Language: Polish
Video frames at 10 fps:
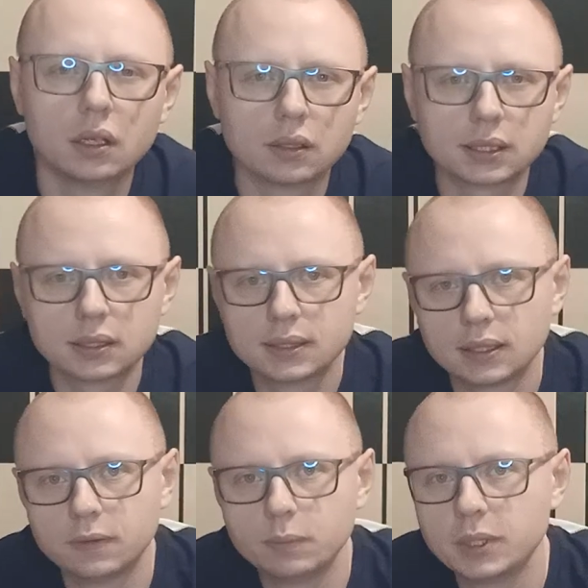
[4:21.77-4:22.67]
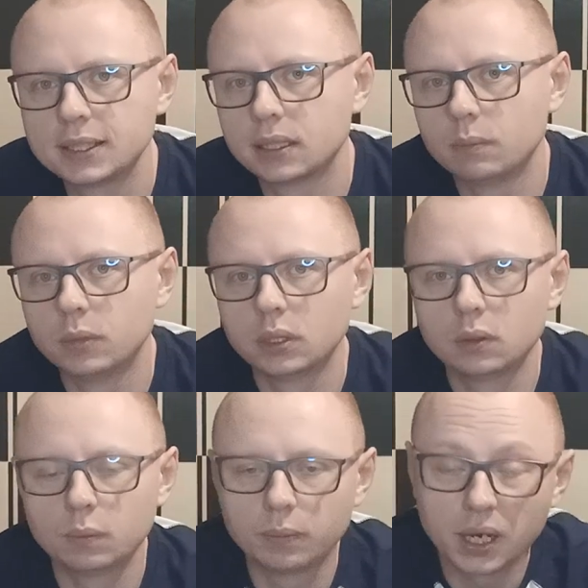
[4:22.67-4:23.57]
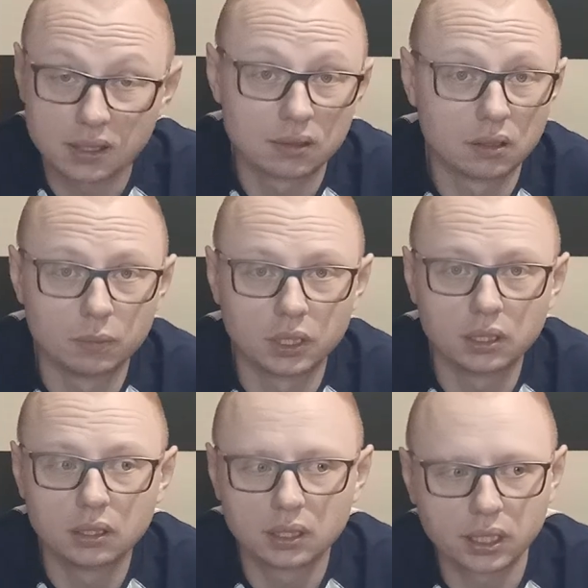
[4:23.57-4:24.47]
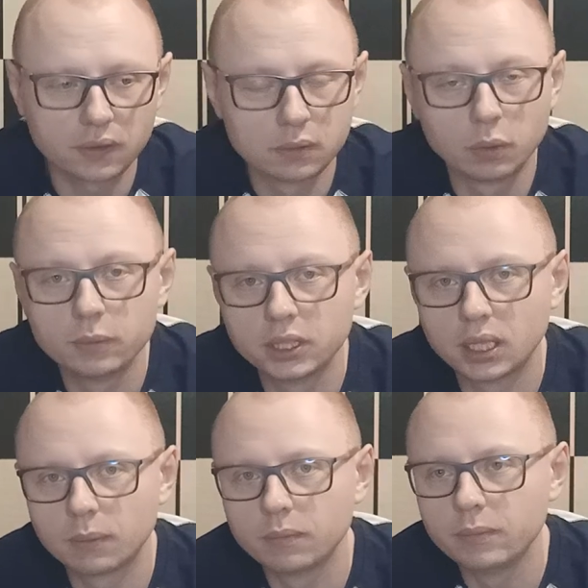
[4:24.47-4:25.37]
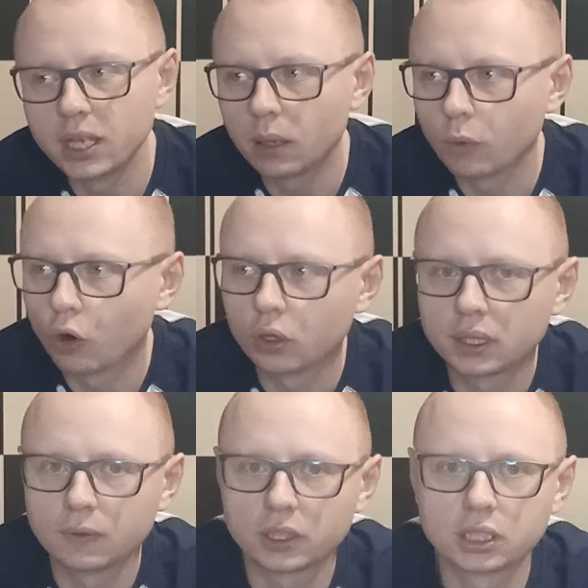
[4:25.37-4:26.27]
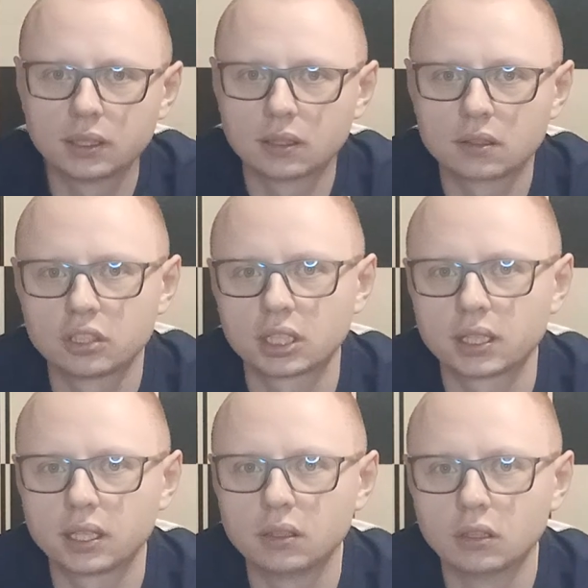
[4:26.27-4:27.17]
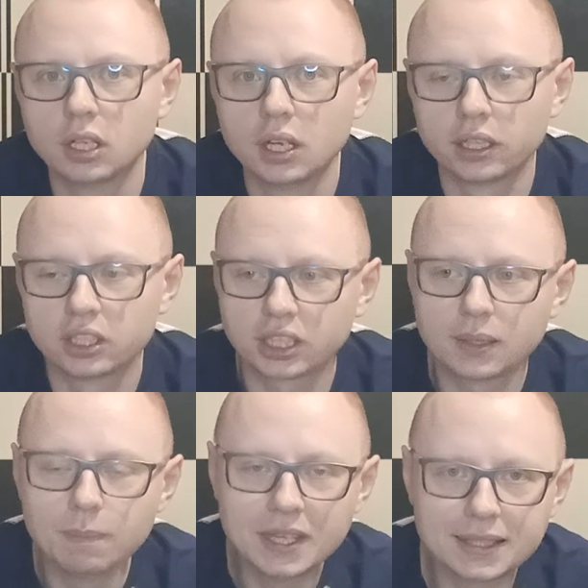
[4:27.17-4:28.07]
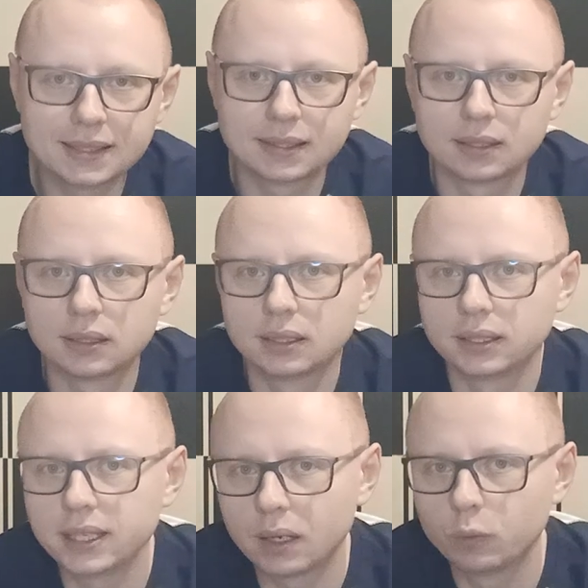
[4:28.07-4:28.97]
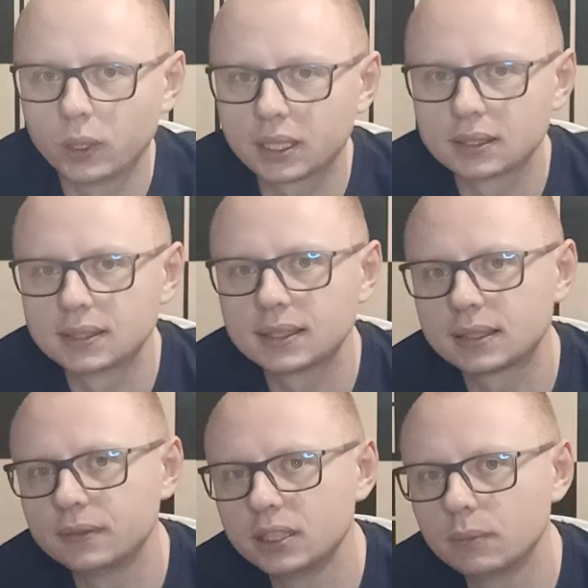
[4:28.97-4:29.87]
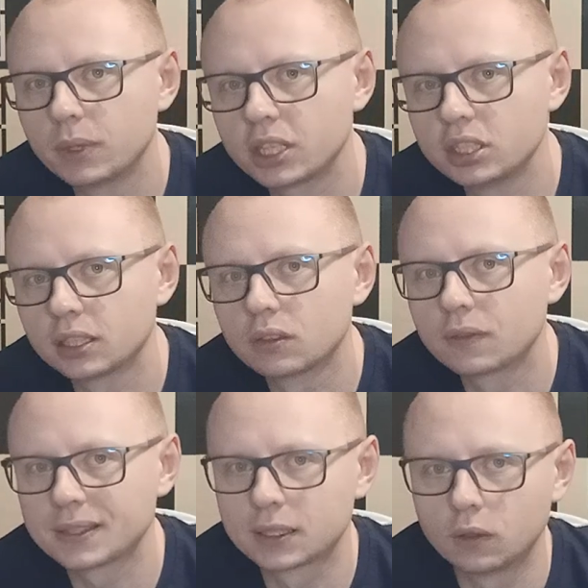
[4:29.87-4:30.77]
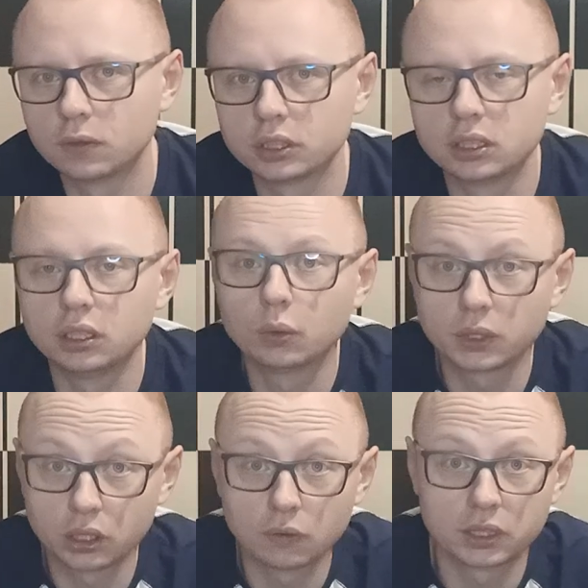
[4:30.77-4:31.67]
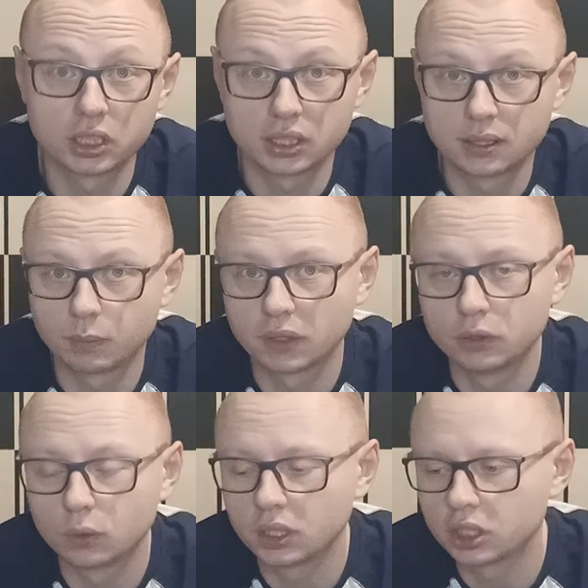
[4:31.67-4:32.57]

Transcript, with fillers: Ostatni Selfie Pixel był bardzo dobry i tak jak wspominałem, miałem ochotę właśnie na coś takiego. Jakiś taki miks e, jabłek z nastawieniem bardziej na tą kwaskowość. I tutaj to właśnie się sprawdziło.